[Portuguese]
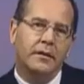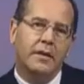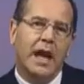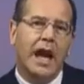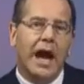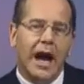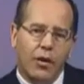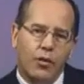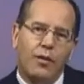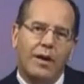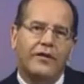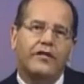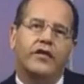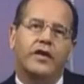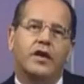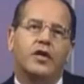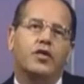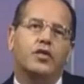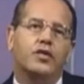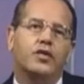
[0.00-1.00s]
Há uma
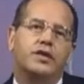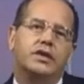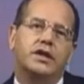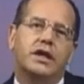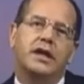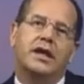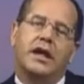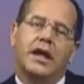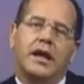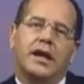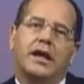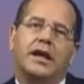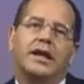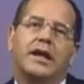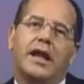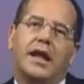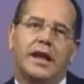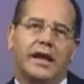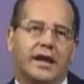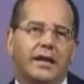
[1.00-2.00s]
ferrugem
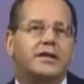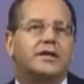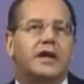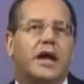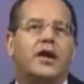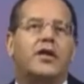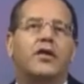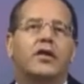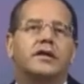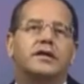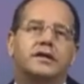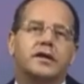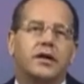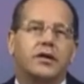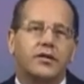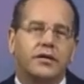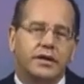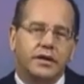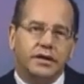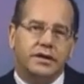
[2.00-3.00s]
inerente à nossa
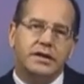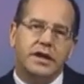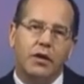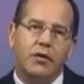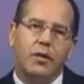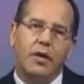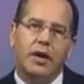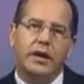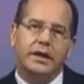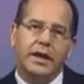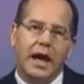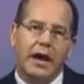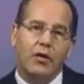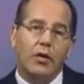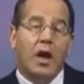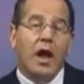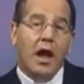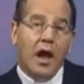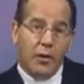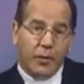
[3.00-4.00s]
condição mortal.
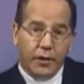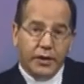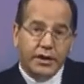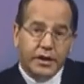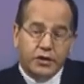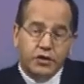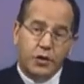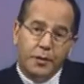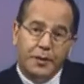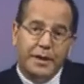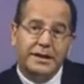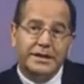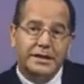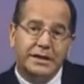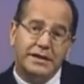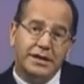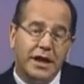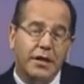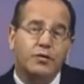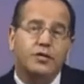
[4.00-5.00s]
Por isso,
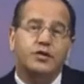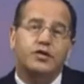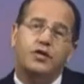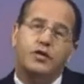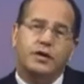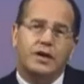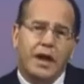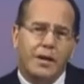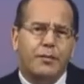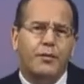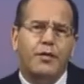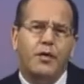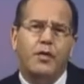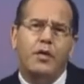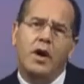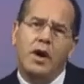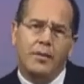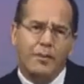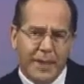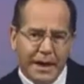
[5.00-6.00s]
precisamos do tempo
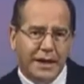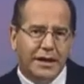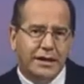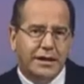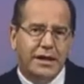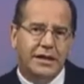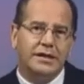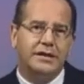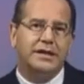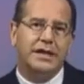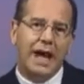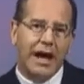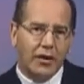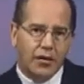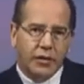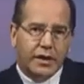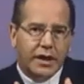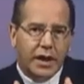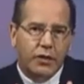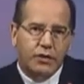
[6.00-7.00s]

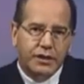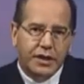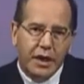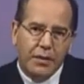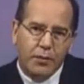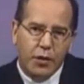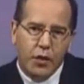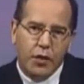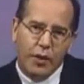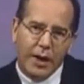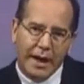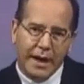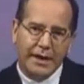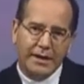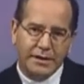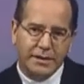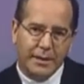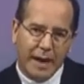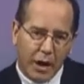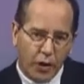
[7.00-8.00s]
penitencial, que é o tempo
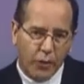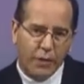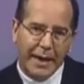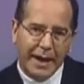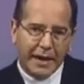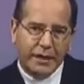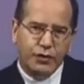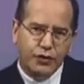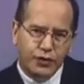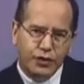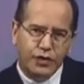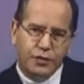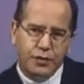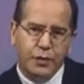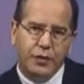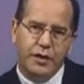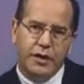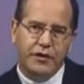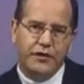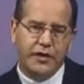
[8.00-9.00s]
quaresmal, para nos
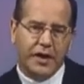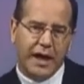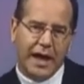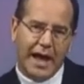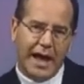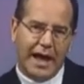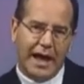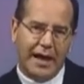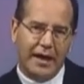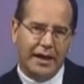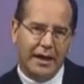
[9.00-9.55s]
purificar